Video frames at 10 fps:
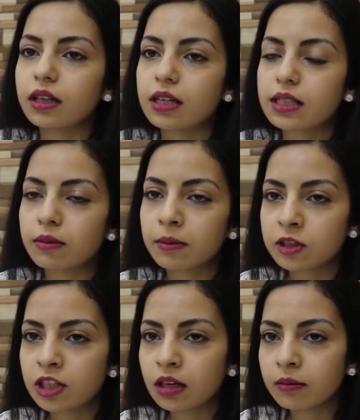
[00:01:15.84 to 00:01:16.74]
آه، هسه في
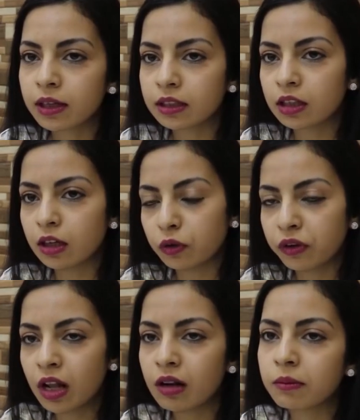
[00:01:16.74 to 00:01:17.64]
مجال الماندالا او
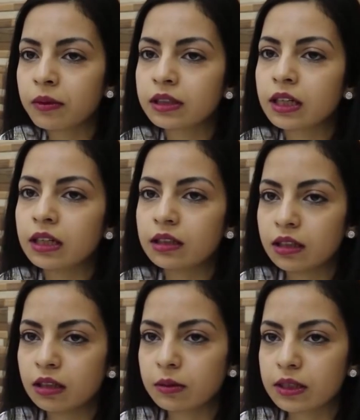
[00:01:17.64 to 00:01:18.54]
في عالم الماندالا اللي
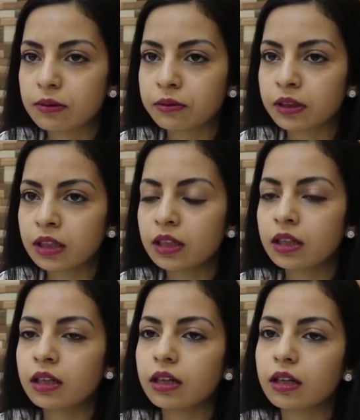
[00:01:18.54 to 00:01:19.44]
انا برسم فيه
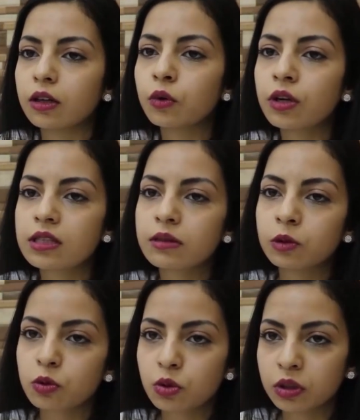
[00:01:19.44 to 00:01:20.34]
آه، هو اصلا من
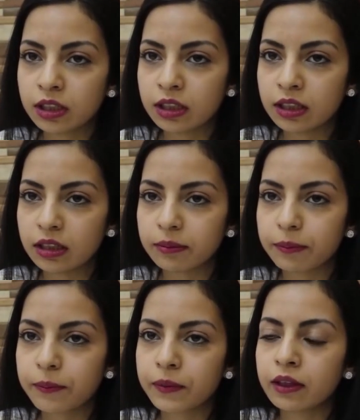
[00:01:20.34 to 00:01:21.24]
اصول هنديه
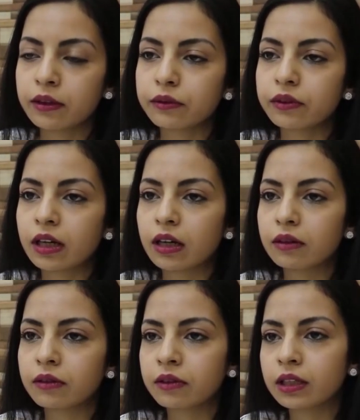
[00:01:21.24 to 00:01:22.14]

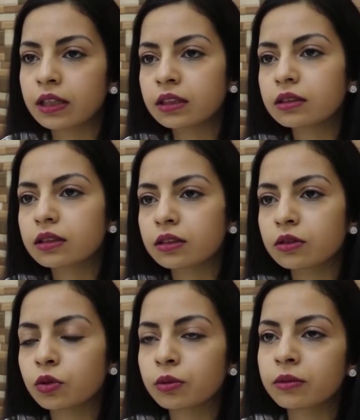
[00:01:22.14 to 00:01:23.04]
ففي الهند
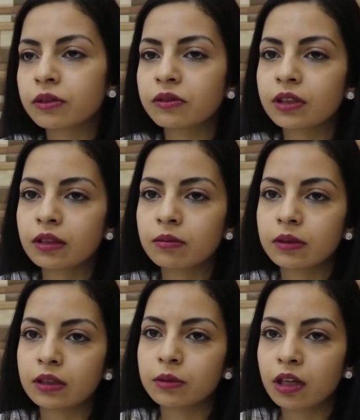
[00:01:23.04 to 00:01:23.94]
عندهم الفيل
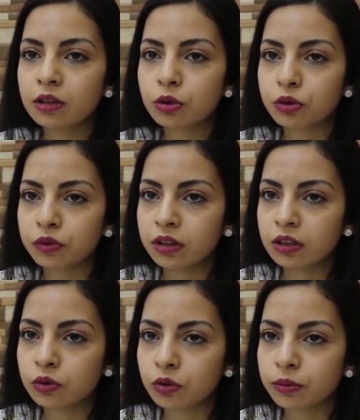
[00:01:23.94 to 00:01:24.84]
يعني بقدروا الفيل
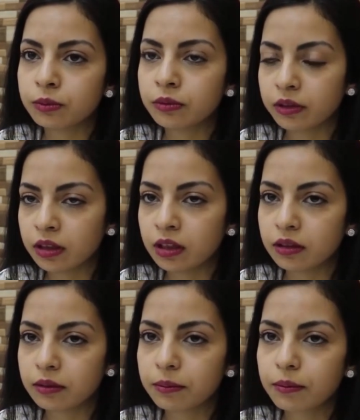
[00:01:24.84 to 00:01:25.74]
عندهم كثير
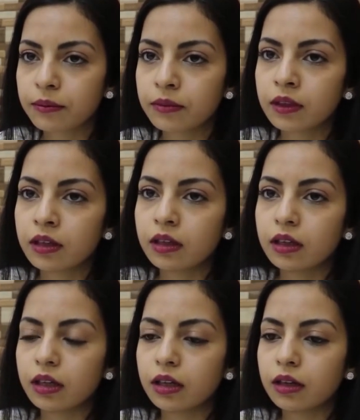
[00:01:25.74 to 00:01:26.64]

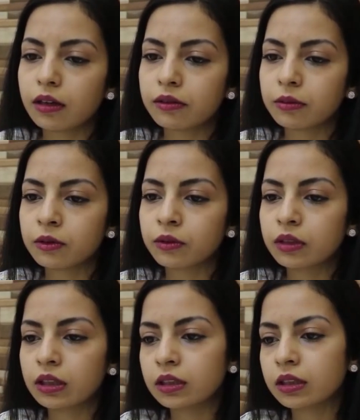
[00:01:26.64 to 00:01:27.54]
فمن
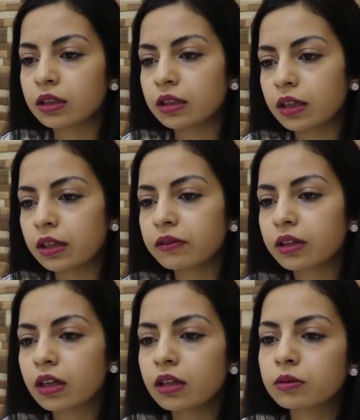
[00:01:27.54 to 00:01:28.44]
يعني انا
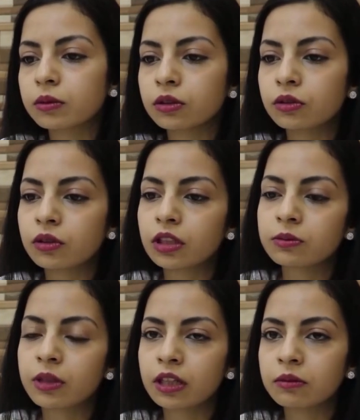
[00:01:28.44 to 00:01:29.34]
فكرت بانه ليش
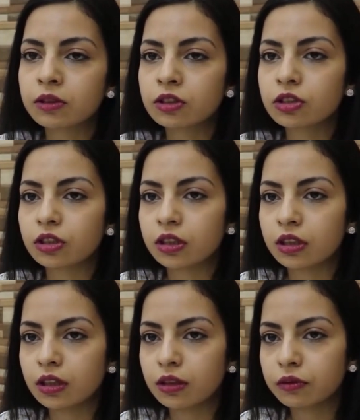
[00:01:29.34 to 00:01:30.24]
ما ادمج
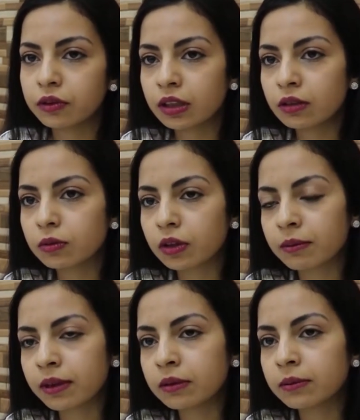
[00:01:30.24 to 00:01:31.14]
الفيل
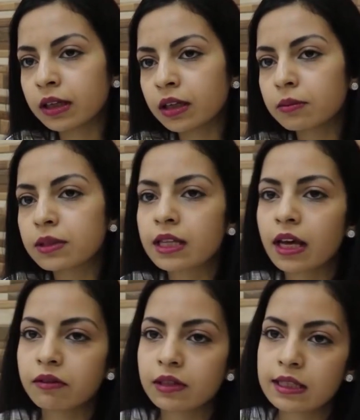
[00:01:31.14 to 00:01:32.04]
كمان معاه
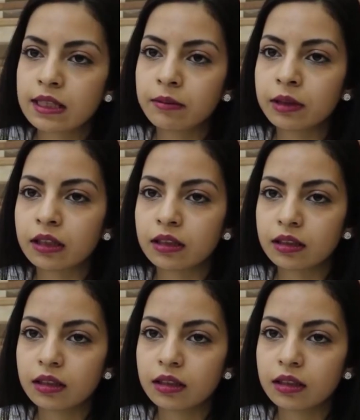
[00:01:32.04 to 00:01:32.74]
بالزخارف الاسلاميه